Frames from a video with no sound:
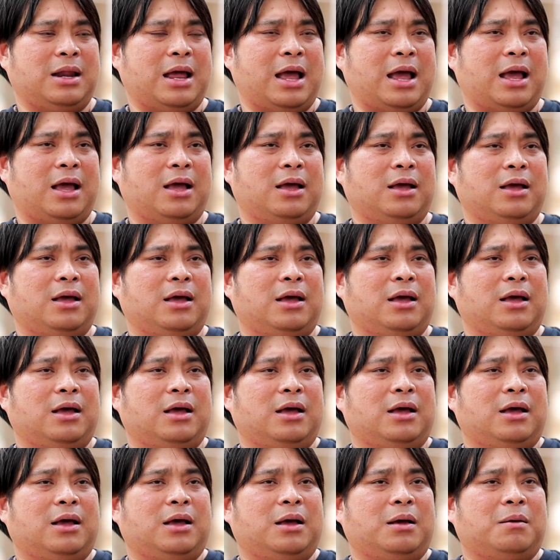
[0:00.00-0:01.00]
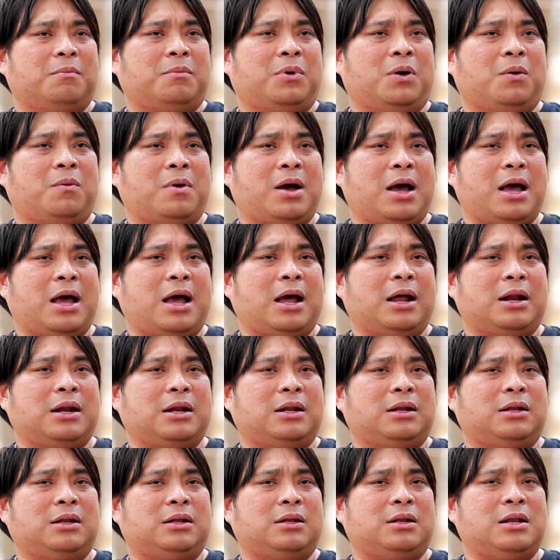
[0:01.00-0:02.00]
นะเพราะว่า
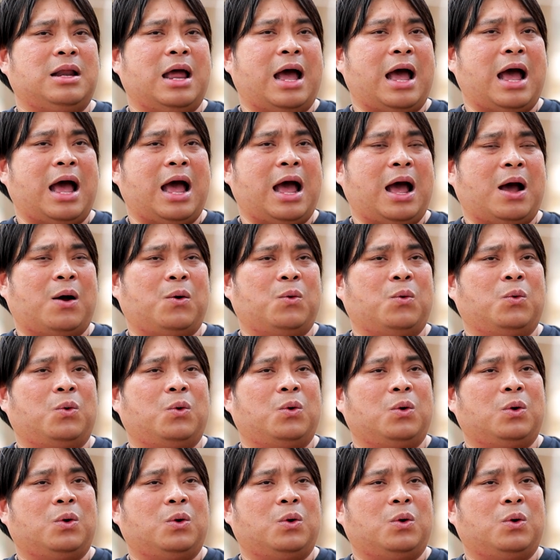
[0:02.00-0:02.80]
ดาว